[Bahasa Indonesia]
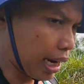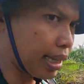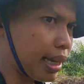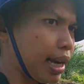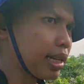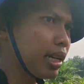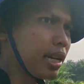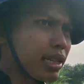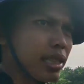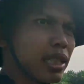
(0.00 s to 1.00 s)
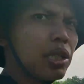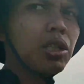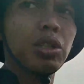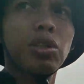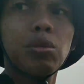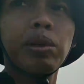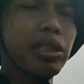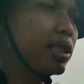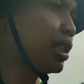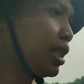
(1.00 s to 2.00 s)
airnya nggak ada
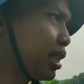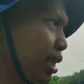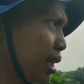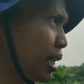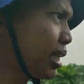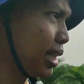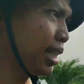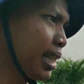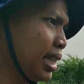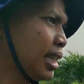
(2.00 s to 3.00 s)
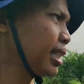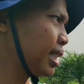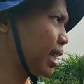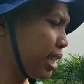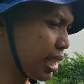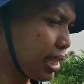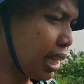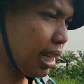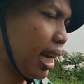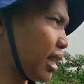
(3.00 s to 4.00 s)
cuman sedikit jadi kita
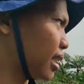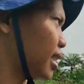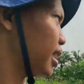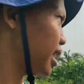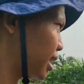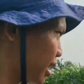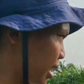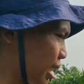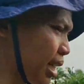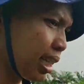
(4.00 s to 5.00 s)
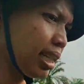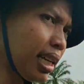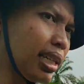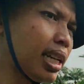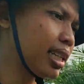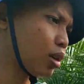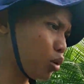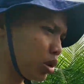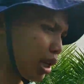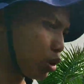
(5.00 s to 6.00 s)
cari ke atas aja tadi ada
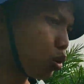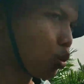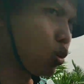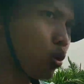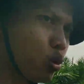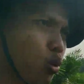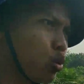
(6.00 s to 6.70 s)
untuk satu